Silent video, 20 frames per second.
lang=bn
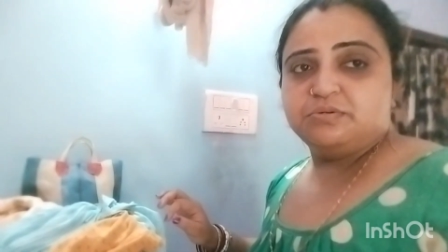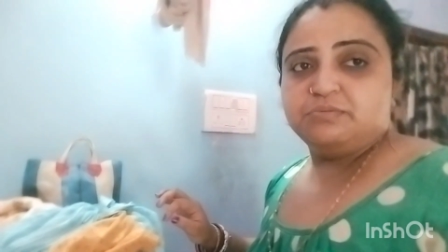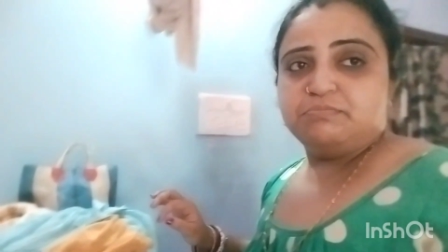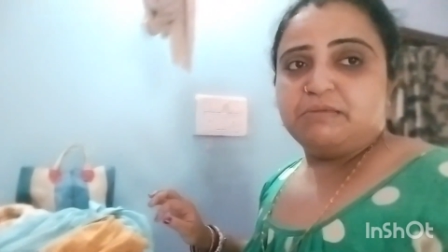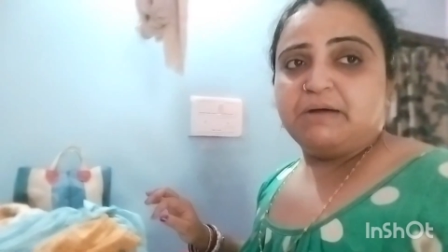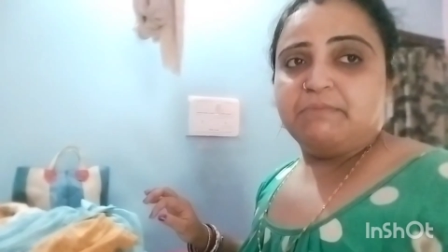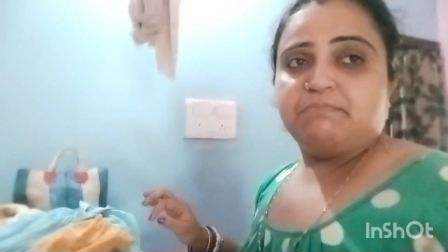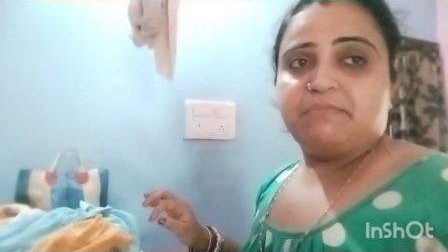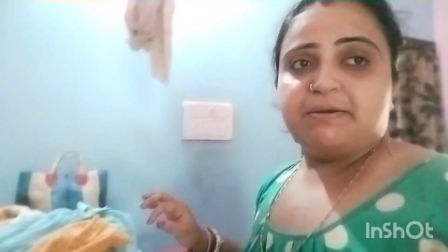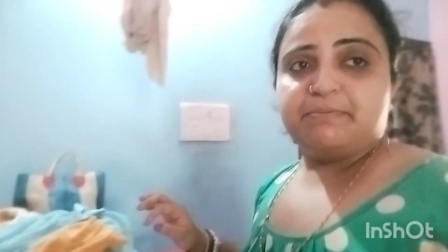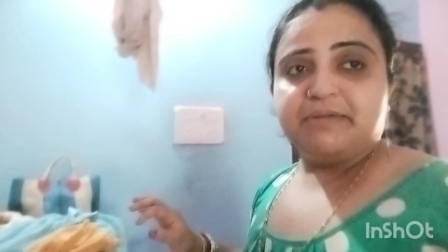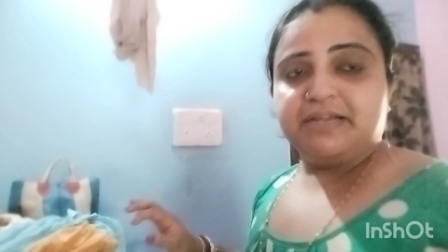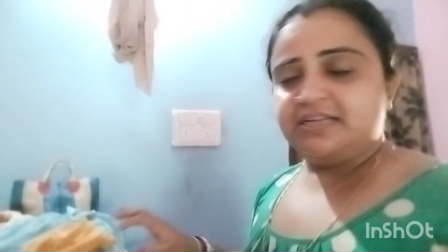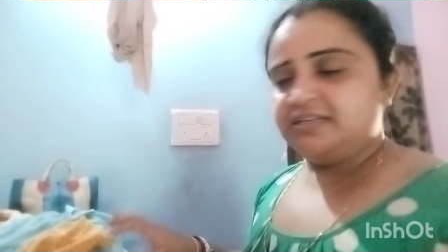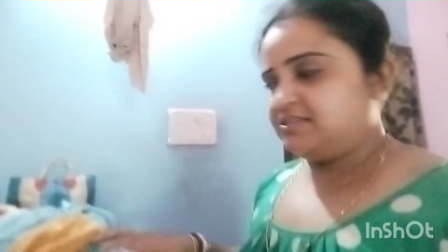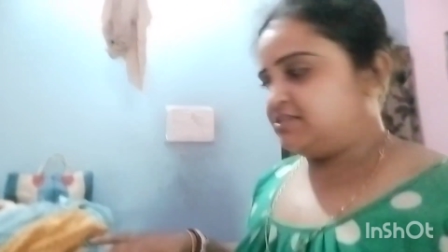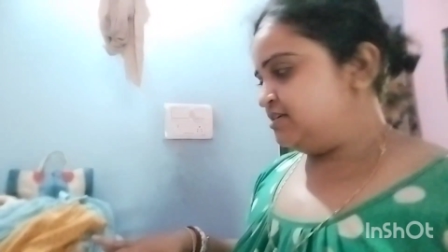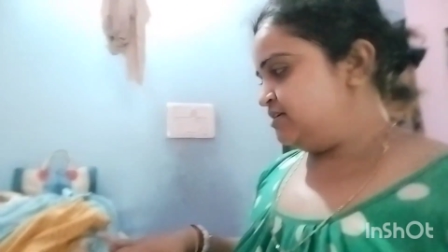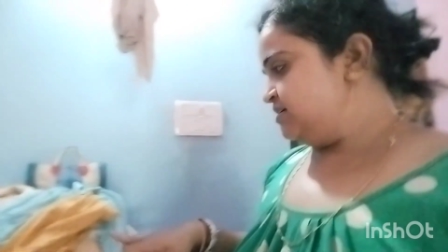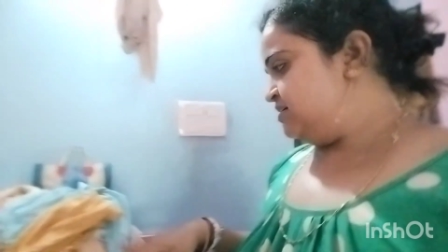মাম্মামের
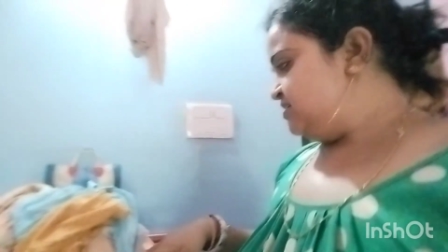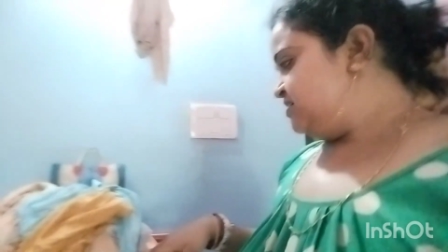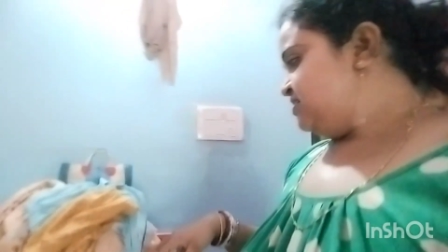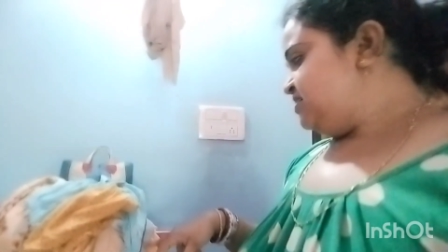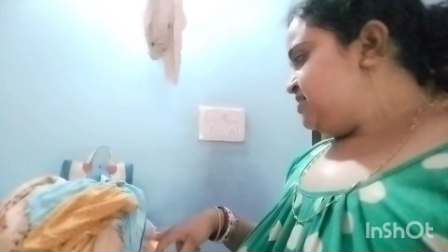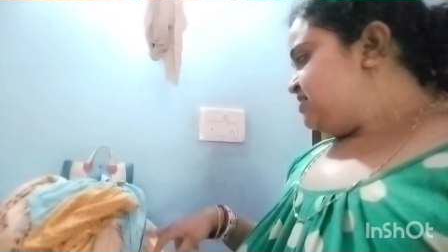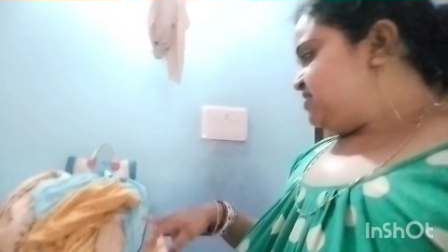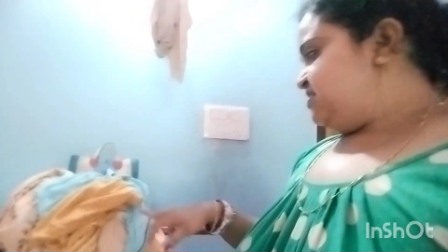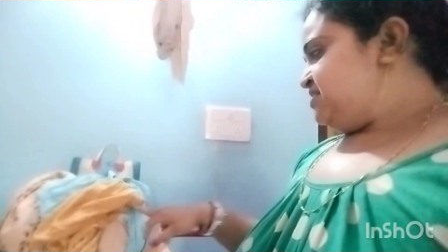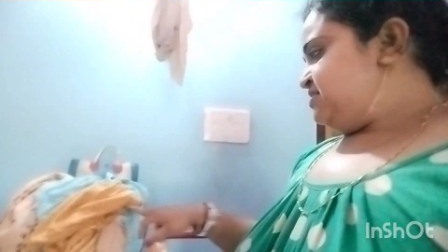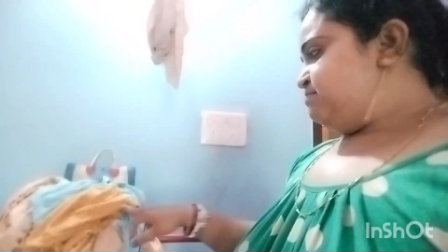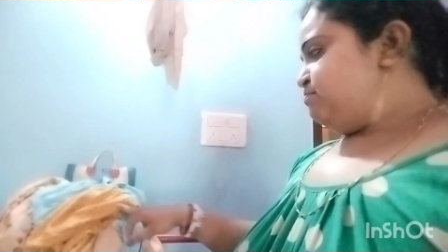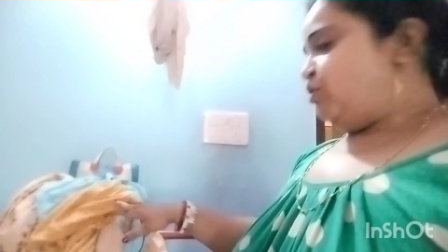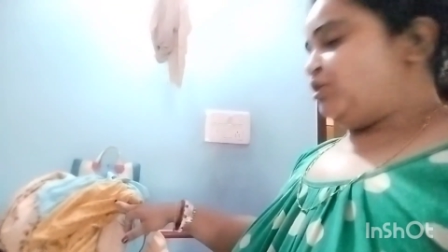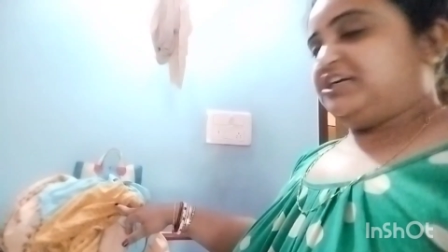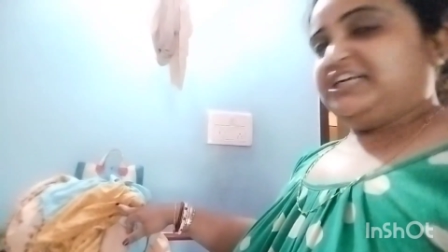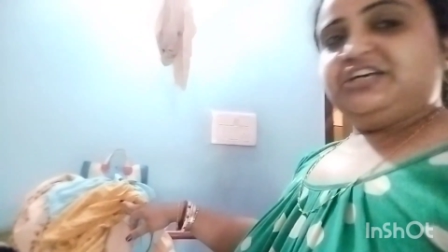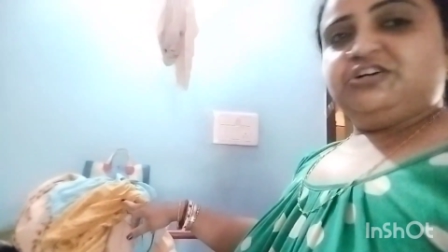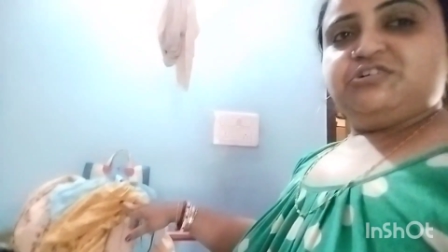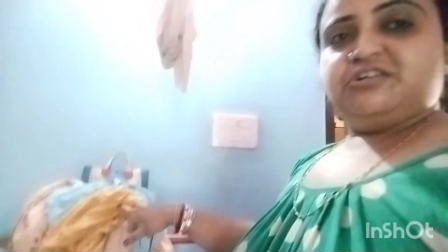
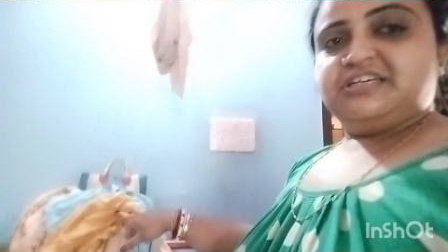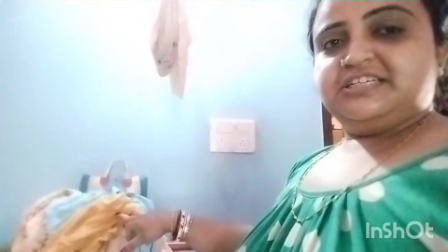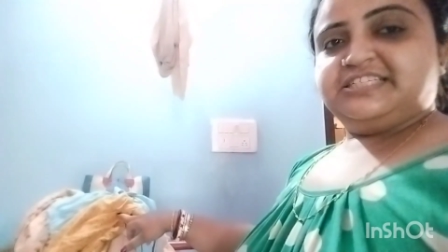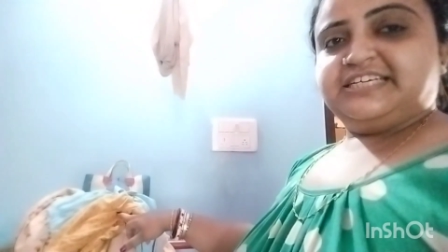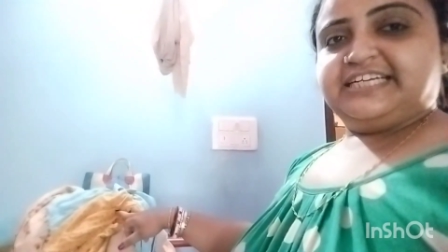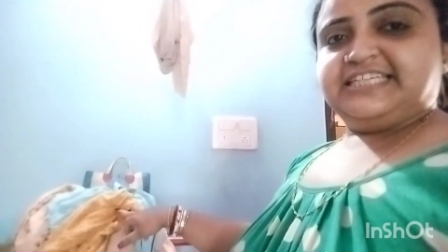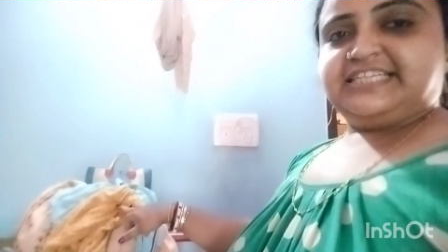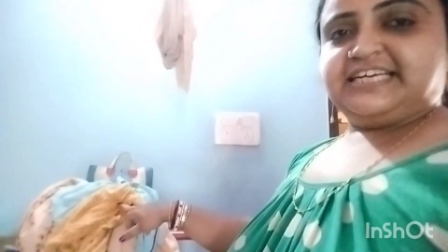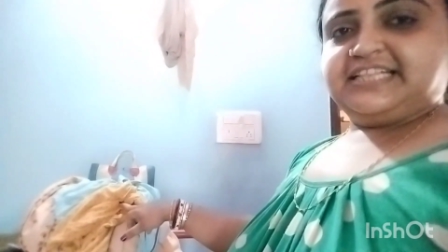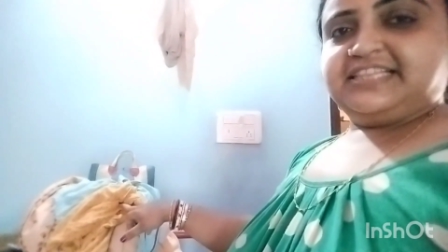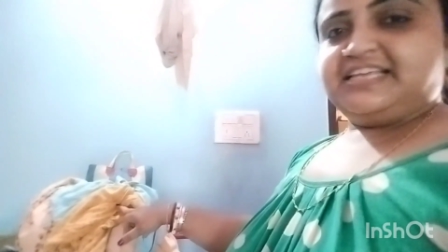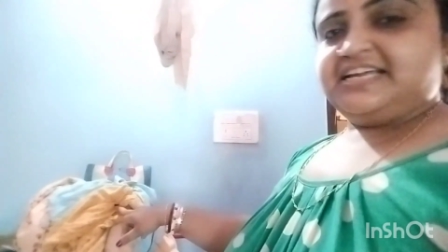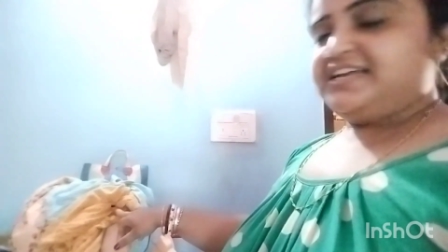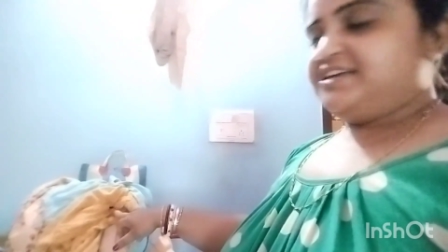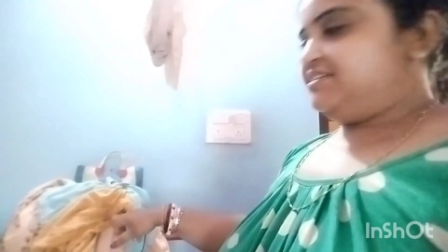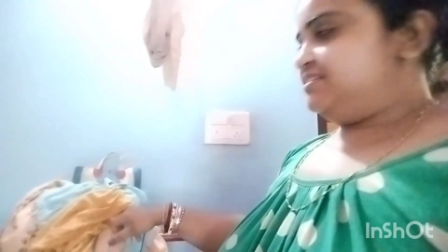পটি করেছে এইটাতে